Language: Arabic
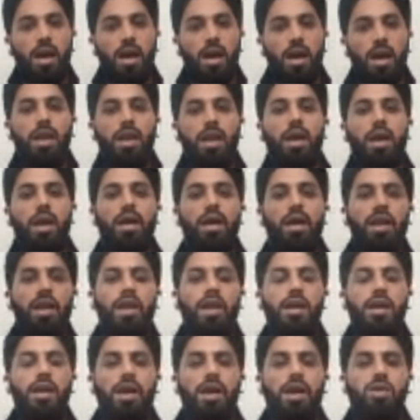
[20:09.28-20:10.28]

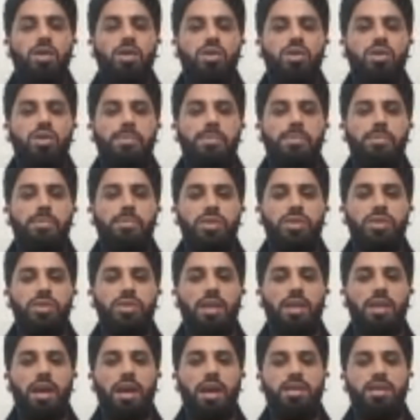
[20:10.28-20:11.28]
انا انا لا القي
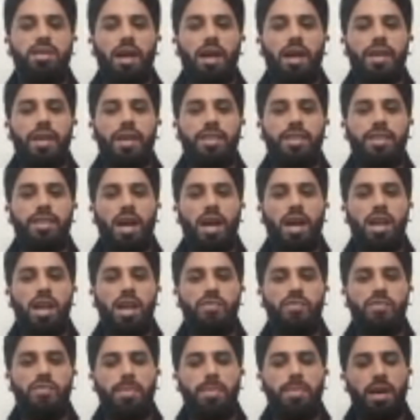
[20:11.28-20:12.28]
بالمشكله على
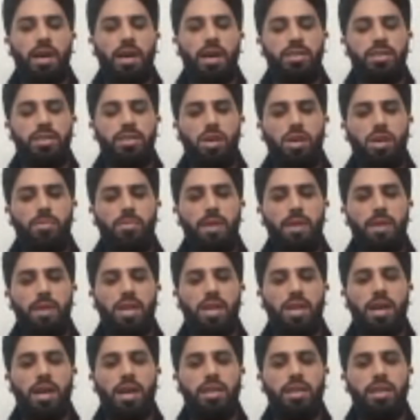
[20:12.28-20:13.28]
التحالف فيما حصل يوم
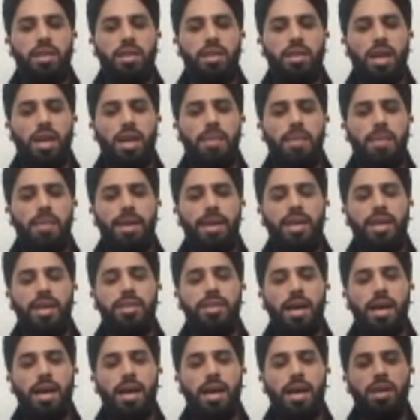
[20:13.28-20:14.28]
امس، انا اتكلم ان
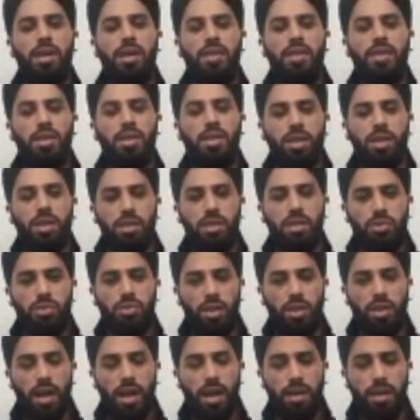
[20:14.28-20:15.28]
الدعم م. الذي
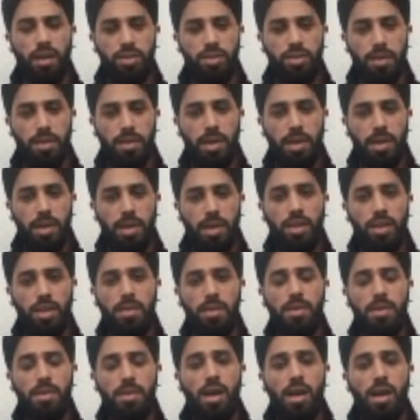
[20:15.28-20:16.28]
يقدمه التحالف
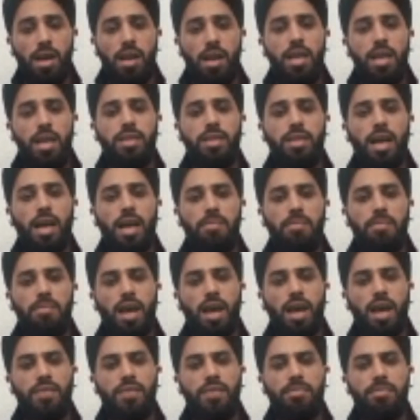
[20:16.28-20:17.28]
لجبهتنا ليس
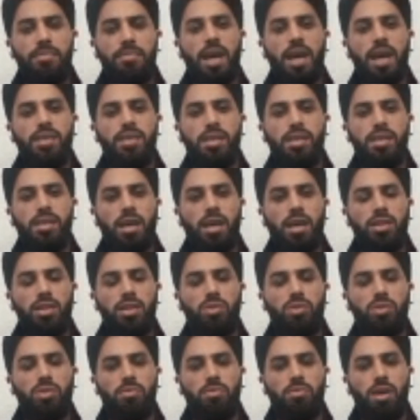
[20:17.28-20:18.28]
دعم كافي من اجل
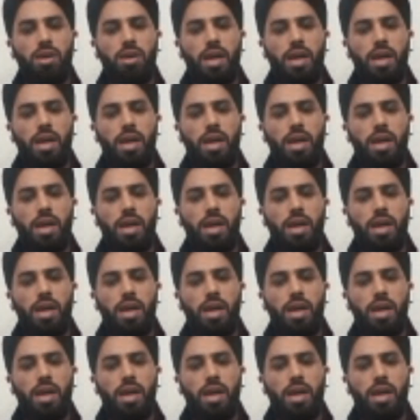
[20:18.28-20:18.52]
التقدم.